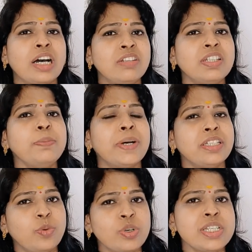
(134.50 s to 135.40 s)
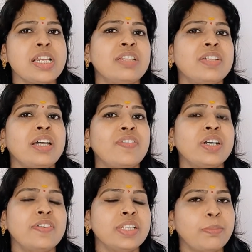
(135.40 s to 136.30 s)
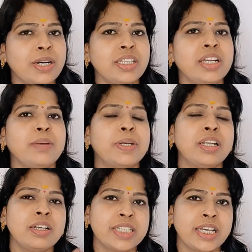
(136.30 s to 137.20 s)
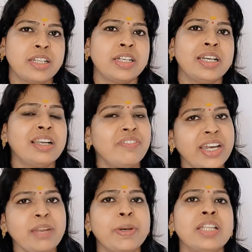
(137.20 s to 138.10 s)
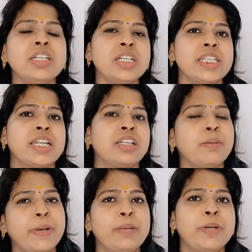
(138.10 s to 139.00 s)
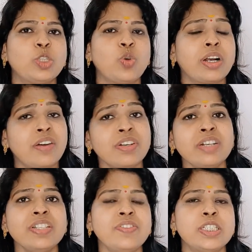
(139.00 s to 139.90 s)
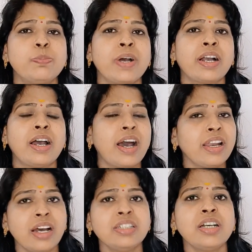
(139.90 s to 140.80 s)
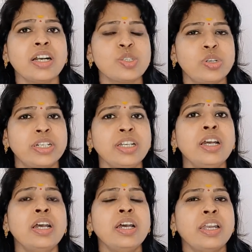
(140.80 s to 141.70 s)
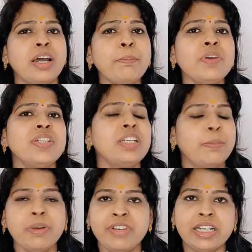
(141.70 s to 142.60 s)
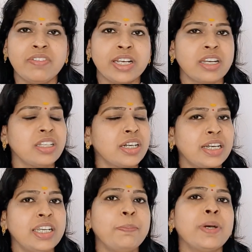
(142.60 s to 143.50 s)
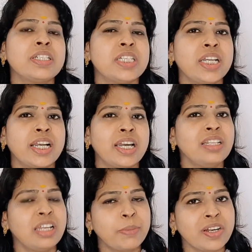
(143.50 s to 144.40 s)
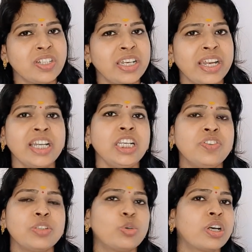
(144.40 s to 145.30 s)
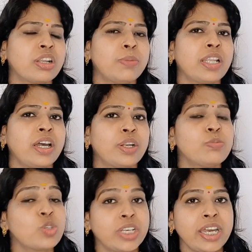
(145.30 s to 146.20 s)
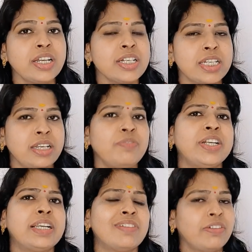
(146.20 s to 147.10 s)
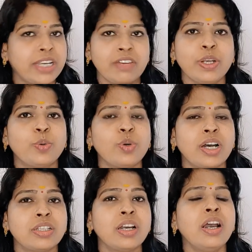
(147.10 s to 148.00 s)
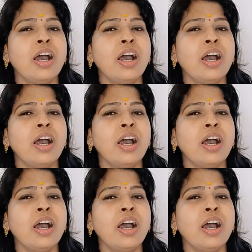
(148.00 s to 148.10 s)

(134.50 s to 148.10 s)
அது வந்து பார்த்தீங்கன்னா ஒரு சிலது வந்து அவங்க வந்து மாந்திரிகம் அதெல்லாம் செய்கிறதுக்கு இல்லைனா வேறு மருந்துகள் செய்கிறதுக்கு பயன்படுத்துவாங்க அவங்க வந்து வச்சுப்பாங்க ஆனால் அதுக்காக சொல்லிட்டு நம்ம வந்து நம்ம வீட்டில் வைக்கிறது கண்டிப்பாக அது சரி கிடையாது நமக்கு அது நெகட்டிவ் இது கொடுக்குற மாதிரி தான் இருக்கும் ஸோ எருக்கு செடியும் வீட்டில் வந்து வைக்கவே கூடாது